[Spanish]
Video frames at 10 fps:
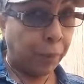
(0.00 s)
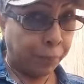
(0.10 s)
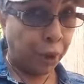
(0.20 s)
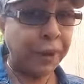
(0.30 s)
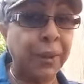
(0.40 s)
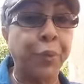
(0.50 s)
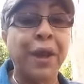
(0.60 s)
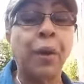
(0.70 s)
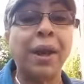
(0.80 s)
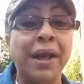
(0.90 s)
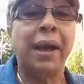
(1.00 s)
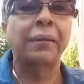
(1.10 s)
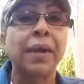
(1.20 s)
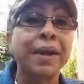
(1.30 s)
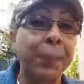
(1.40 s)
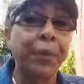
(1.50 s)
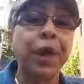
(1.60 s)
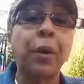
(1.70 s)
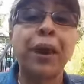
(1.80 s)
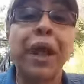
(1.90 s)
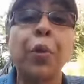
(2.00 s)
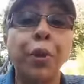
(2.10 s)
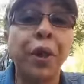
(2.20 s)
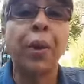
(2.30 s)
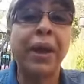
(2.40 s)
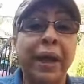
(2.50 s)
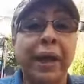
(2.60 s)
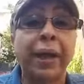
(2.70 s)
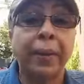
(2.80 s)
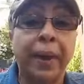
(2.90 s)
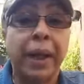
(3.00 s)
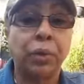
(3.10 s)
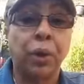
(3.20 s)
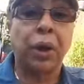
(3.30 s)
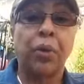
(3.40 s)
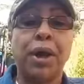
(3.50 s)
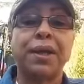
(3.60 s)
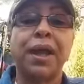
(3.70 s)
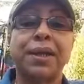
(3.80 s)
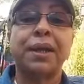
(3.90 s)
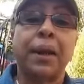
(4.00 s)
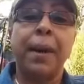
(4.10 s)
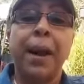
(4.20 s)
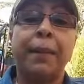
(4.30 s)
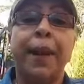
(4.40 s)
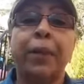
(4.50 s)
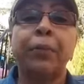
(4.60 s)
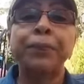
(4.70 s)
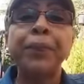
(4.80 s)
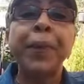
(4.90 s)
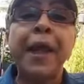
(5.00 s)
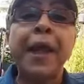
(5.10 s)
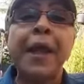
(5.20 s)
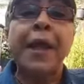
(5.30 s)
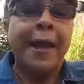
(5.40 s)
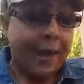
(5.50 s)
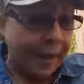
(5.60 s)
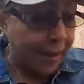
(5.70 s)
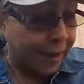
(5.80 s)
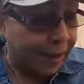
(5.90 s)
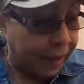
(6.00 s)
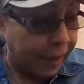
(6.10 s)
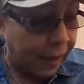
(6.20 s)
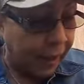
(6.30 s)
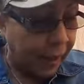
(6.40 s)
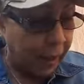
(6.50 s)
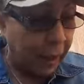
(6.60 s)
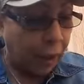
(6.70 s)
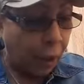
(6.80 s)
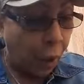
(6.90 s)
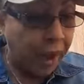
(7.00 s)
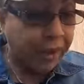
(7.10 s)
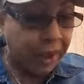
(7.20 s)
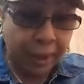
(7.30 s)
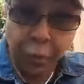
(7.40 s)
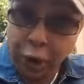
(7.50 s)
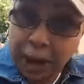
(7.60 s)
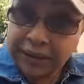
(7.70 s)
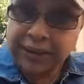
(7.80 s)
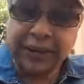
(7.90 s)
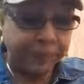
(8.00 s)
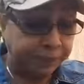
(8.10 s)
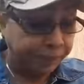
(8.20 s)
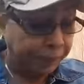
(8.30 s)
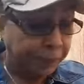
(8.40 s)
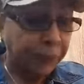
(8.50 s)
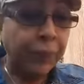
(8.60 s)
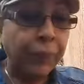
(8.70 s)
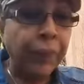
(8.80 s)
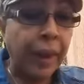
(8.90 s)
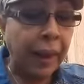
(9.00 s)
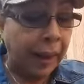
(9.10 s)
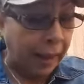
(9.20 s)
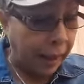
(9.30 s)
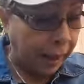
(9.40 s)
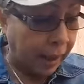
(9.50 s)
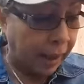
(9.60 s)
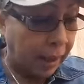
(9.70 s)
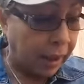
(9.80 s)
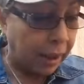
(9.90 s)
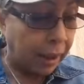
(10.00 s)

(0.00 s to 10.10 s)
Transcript: porque se puede guardar, se puede guardar, lo pueden guardar en la nevera, esto que le voy a hacer, así trabajan menos. Este, cogen seis remolachas, eh,